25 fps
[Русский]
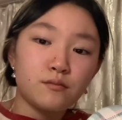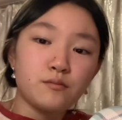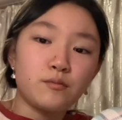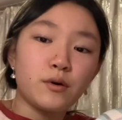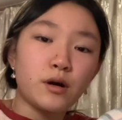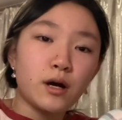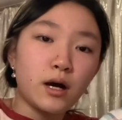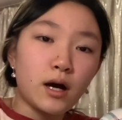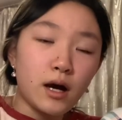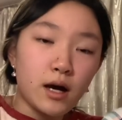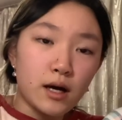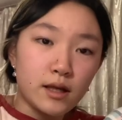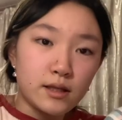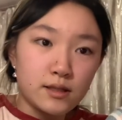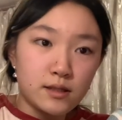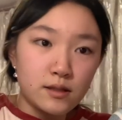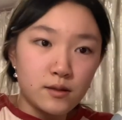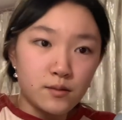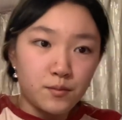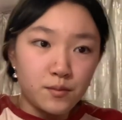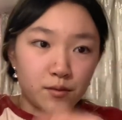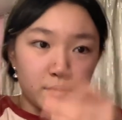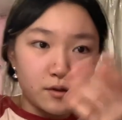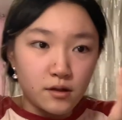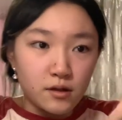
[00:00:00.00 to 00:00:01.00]
пока,
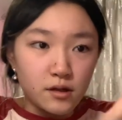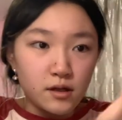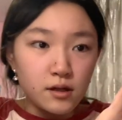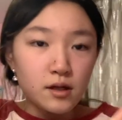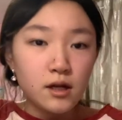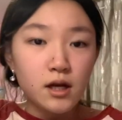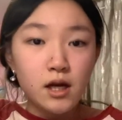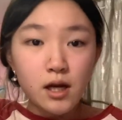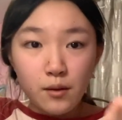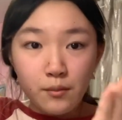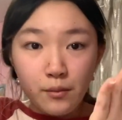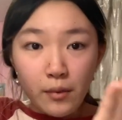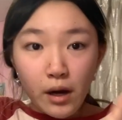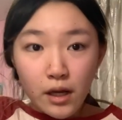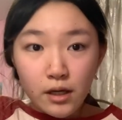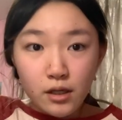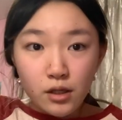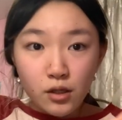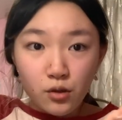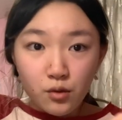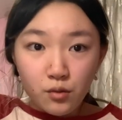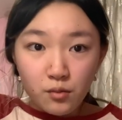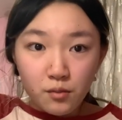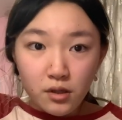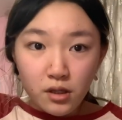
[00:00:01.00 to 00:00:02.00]
типа,
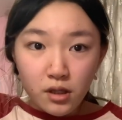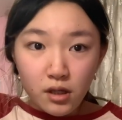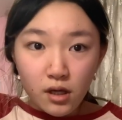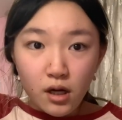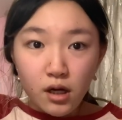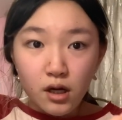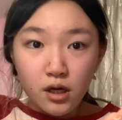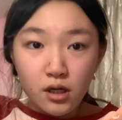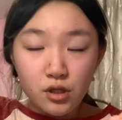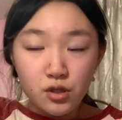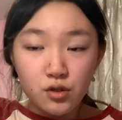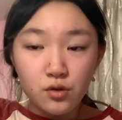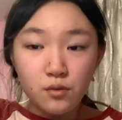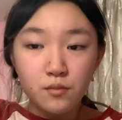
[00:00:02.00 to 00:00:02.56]
маркер у меня хорошо